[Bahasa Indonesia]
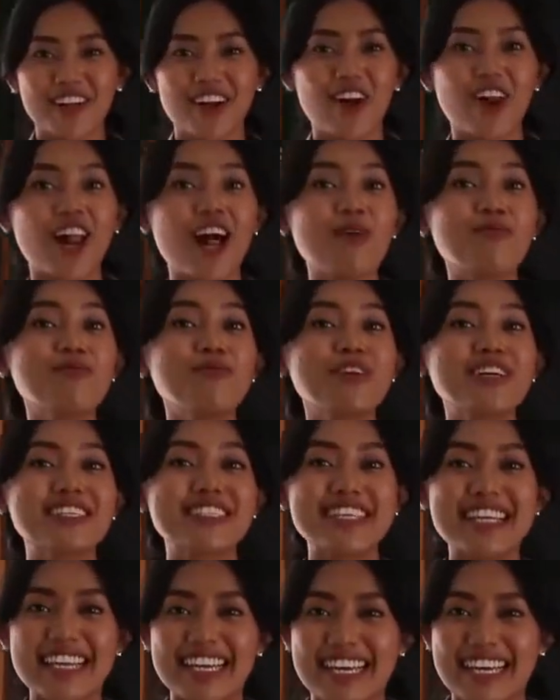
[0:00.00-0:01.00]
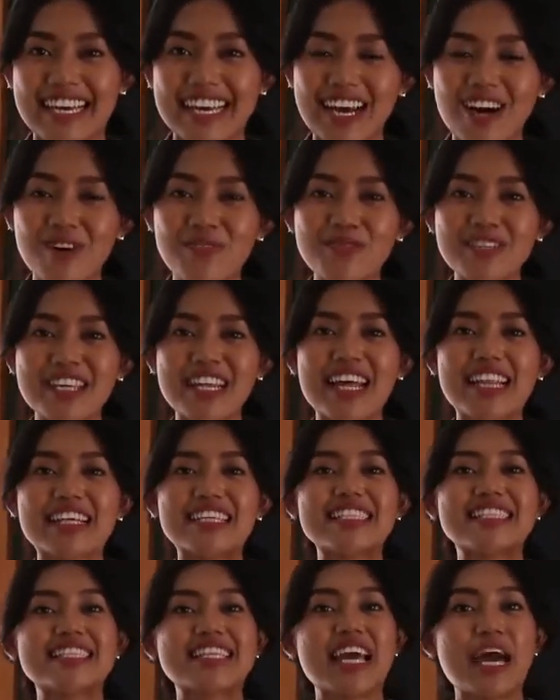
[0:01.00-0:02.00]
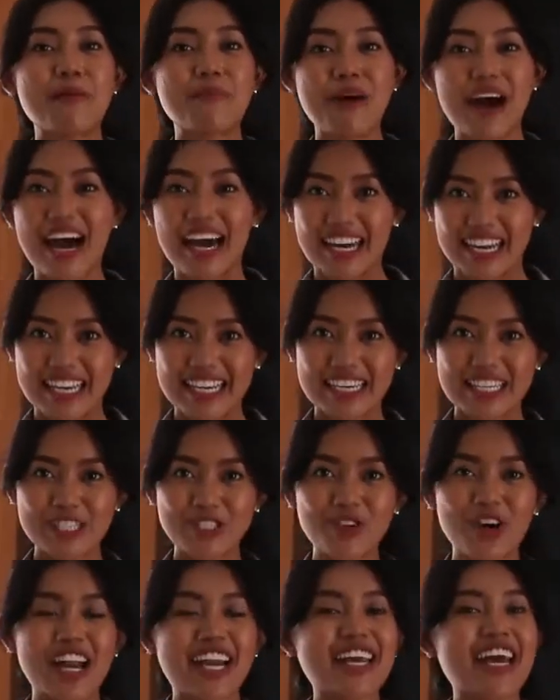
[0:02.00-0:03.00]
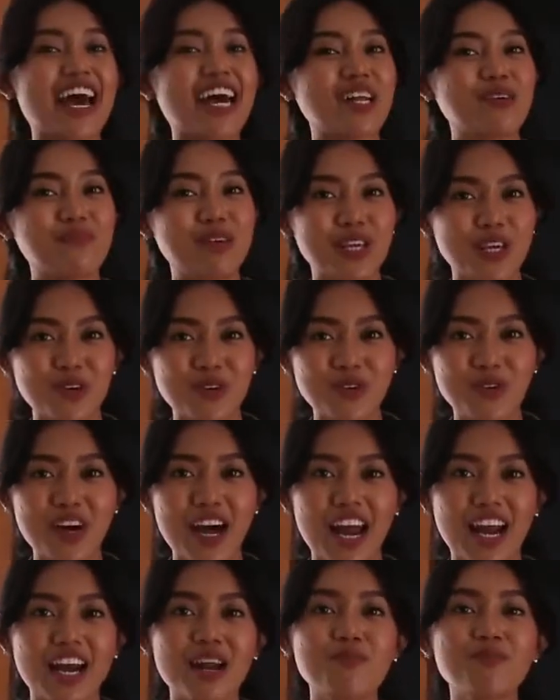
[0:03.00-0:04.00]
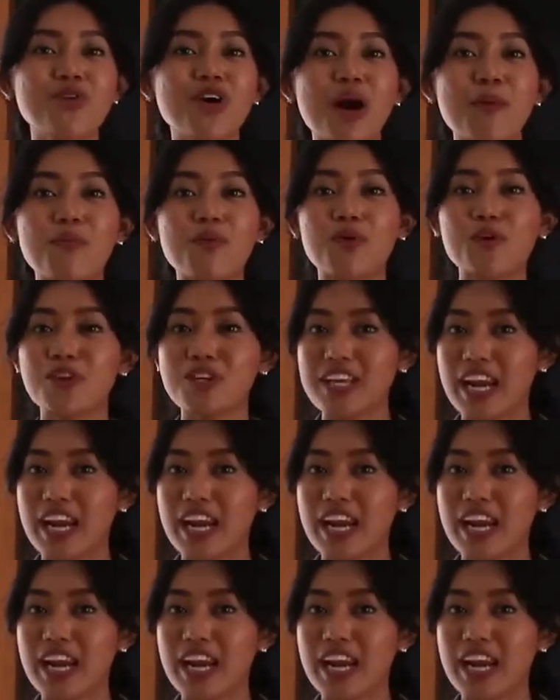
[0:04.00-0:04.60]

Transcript: kalau kamu mau ke sini, kamu bisa datang setiap hari kecuali hari Minggu karena buka pukul